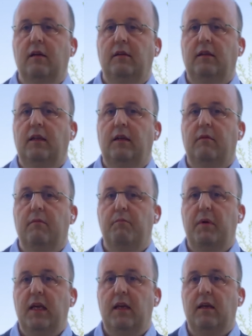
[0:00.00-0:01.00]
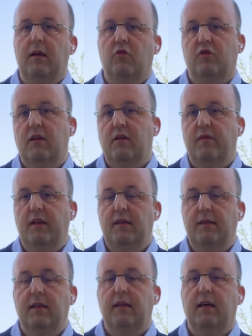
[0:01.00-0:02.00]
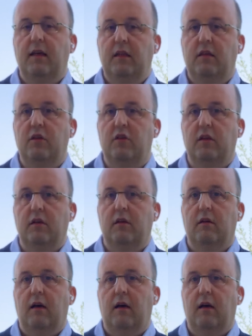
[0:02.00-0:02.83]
di beni o servizi critici